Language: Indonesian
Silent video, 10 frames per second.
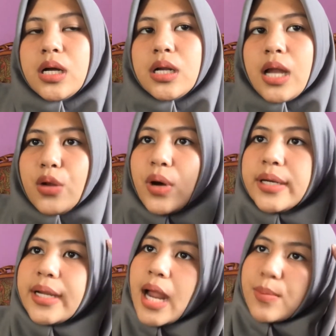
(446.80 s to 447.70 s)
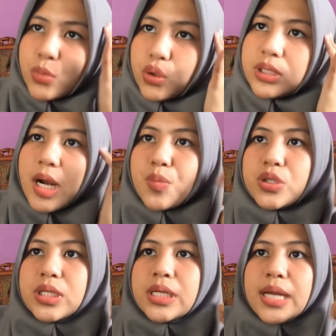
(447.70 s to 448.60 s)
lalu ada rambut.
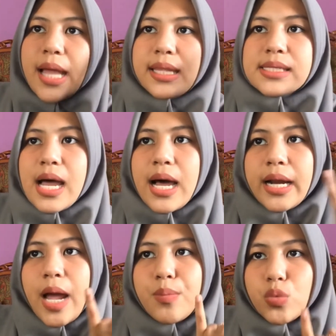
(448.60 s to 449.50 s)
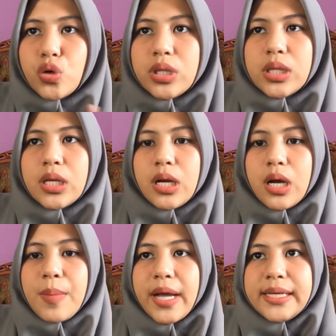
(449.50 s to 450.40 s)
Rambut terdiri atas akar rambut,
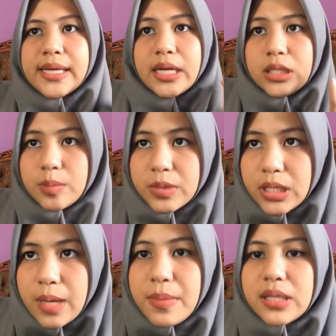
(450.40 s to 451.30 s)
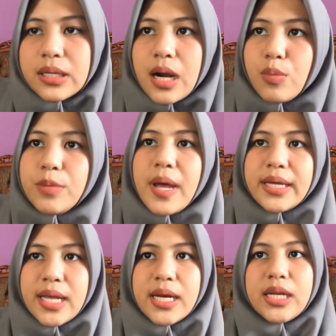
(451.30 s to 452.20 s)
uh, bagian yang terbenam, batang rambut,
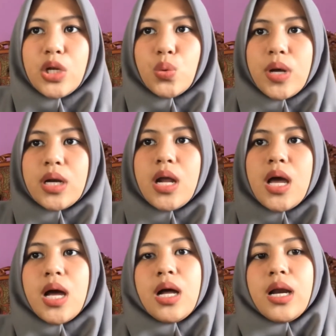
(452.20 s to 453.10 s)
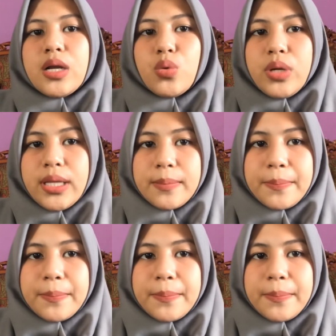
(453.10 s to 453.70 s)
bagian yang di luar kulit.